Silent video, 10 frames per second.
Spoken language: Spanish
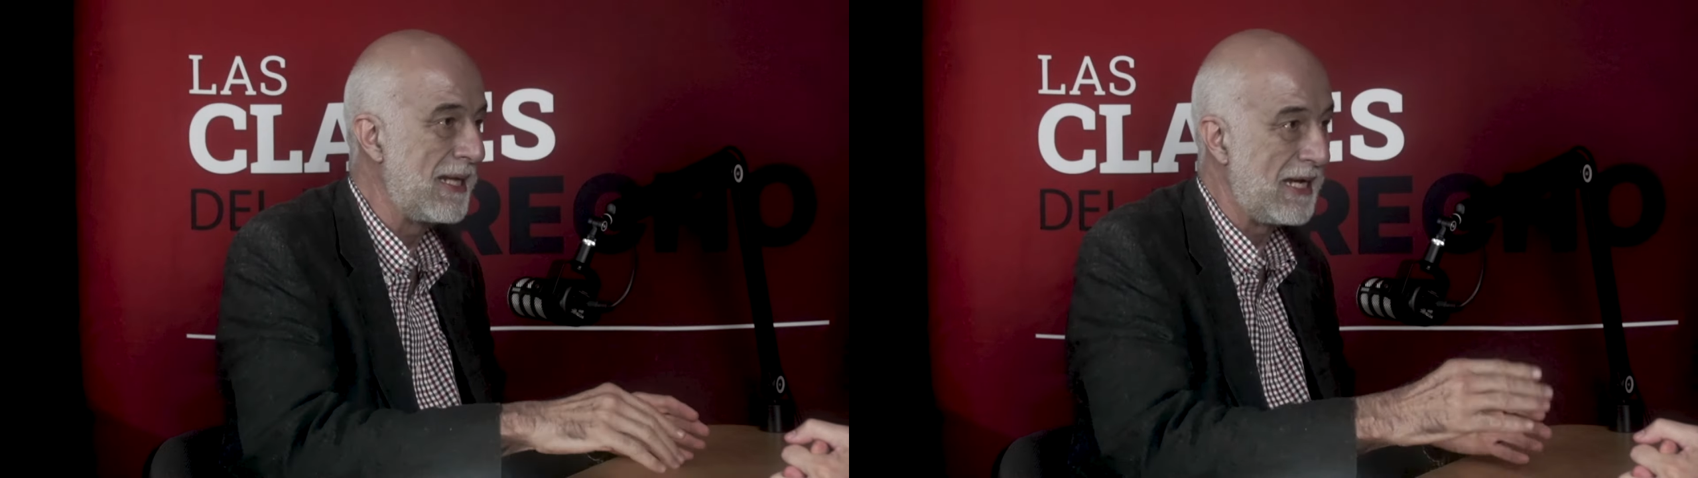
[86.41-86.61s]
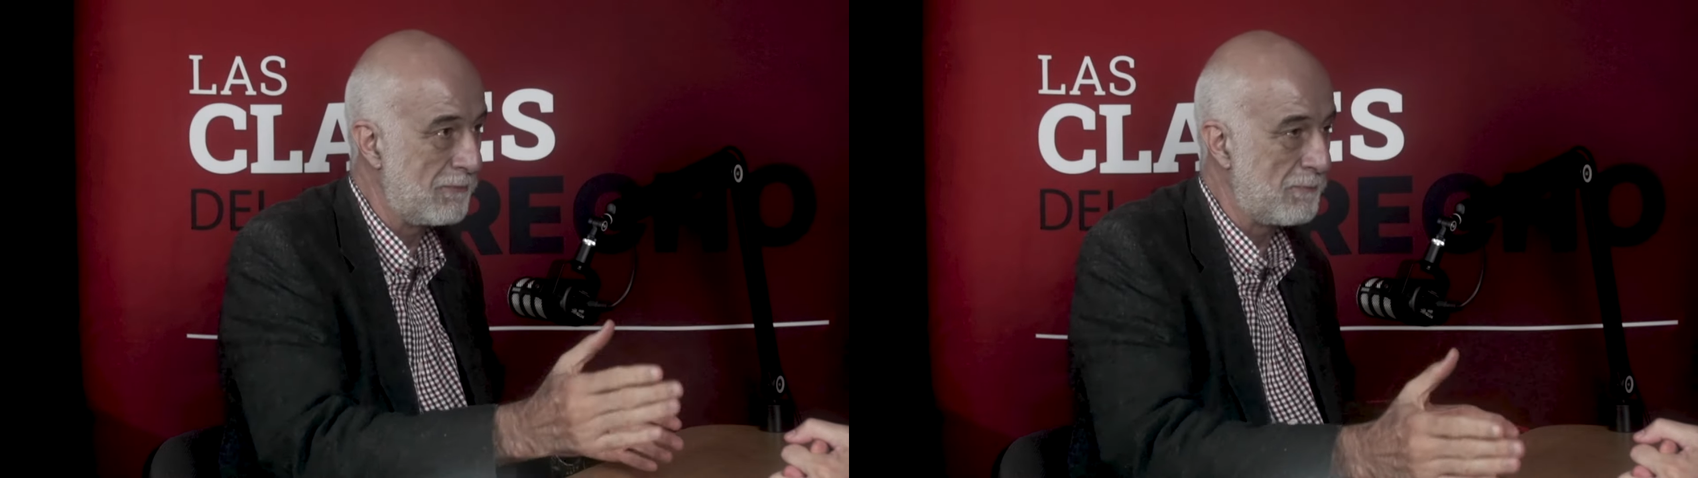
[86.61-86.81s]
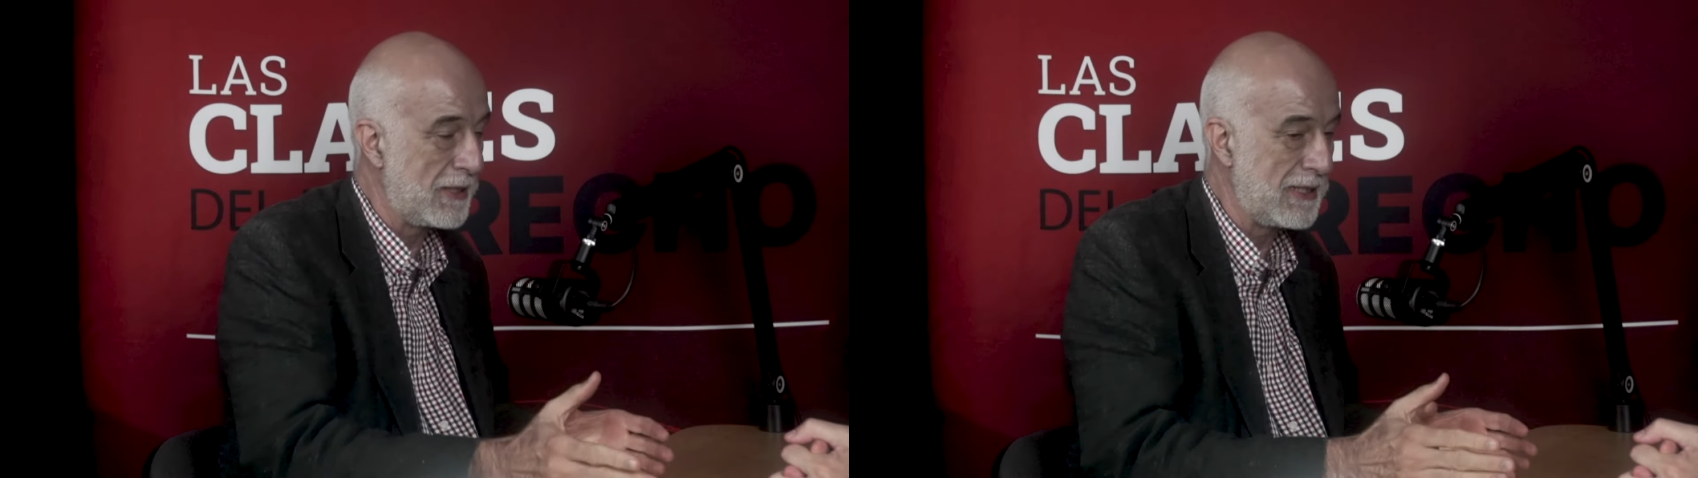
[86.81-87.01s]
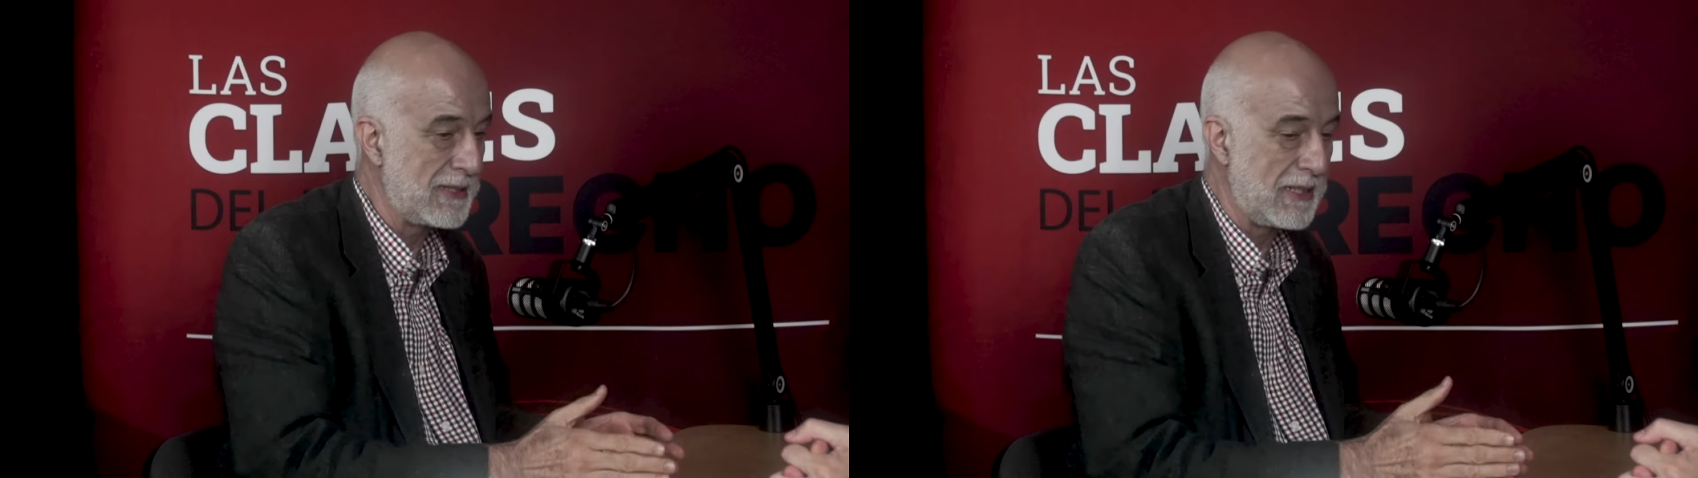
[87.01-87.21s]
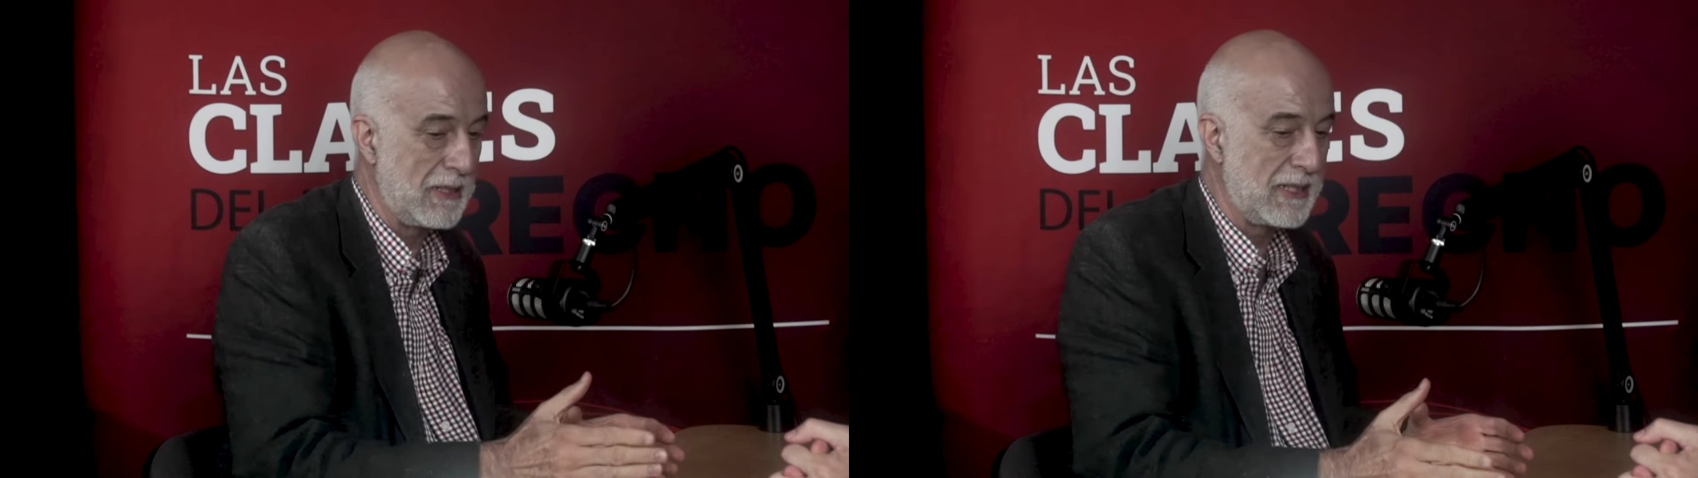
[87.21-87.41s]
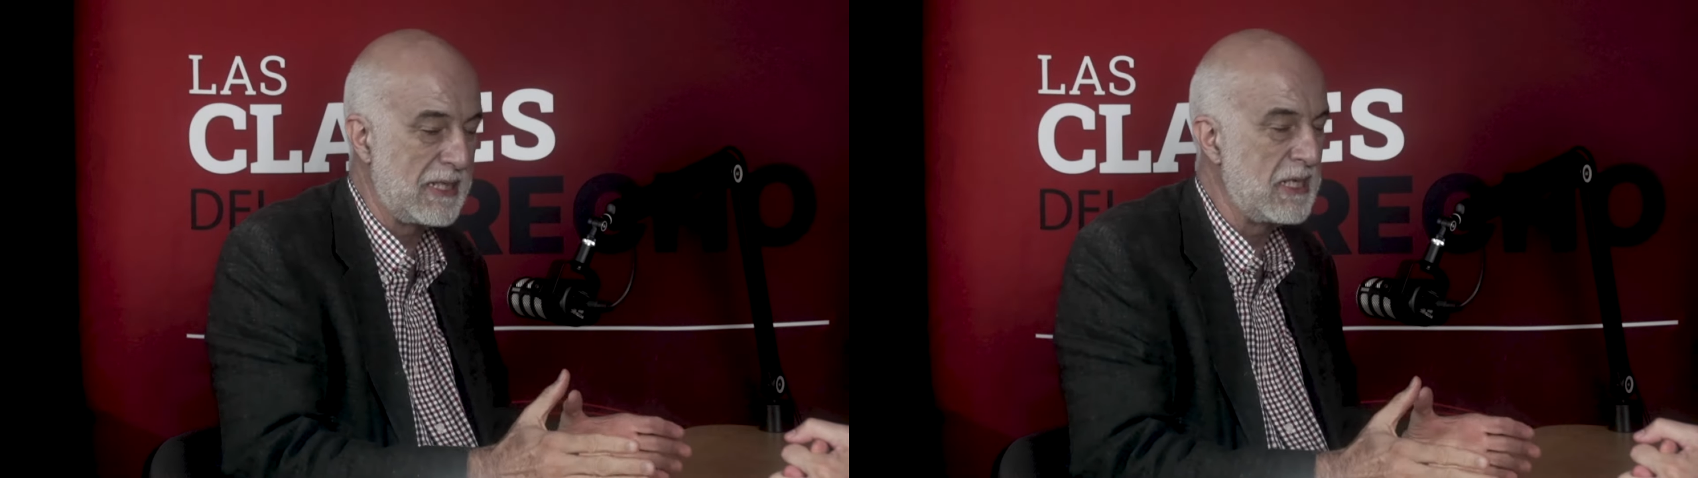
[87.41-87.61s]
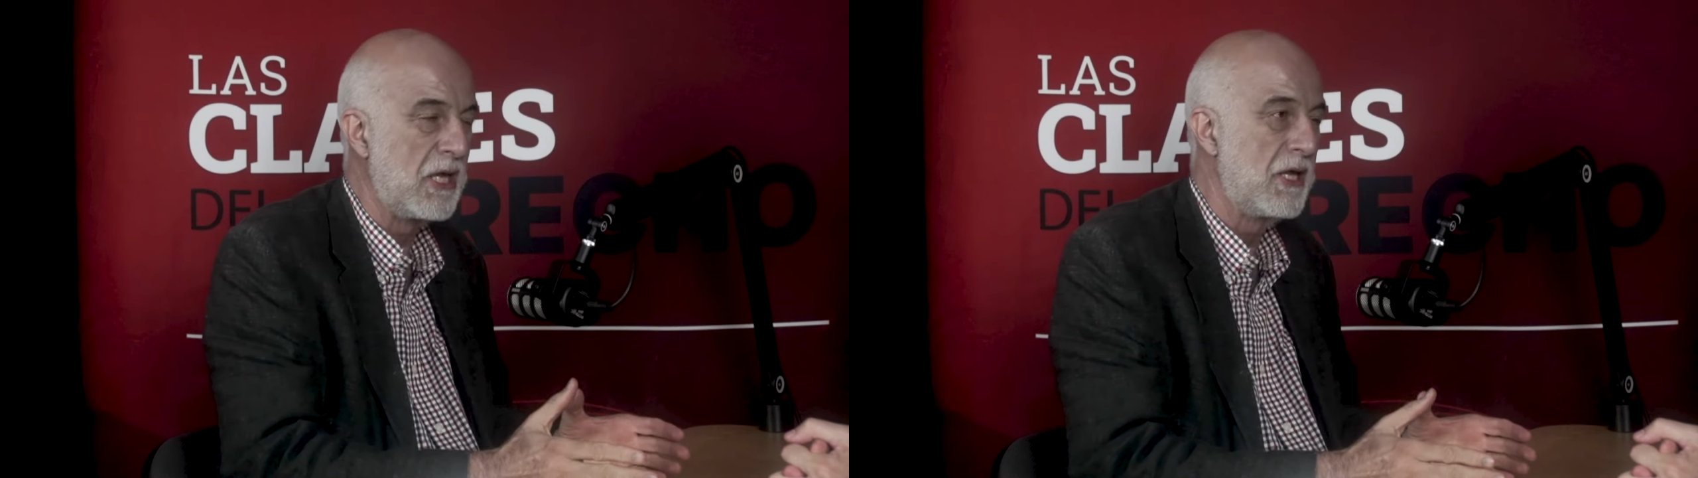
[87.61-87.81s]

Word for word: les presentan, dicen,